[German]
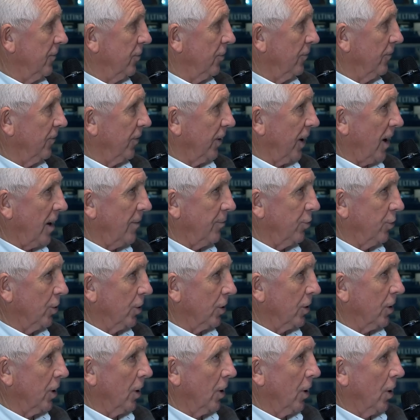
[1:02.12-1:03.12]
von
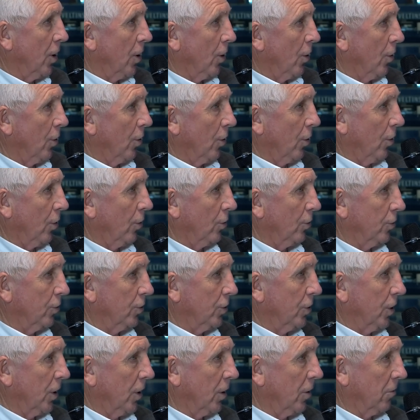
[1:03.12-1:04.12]
Freiburg
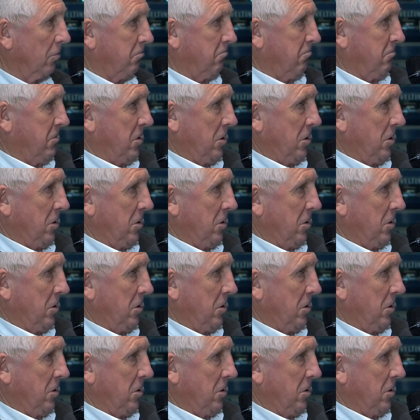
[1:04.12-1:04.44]
und äh,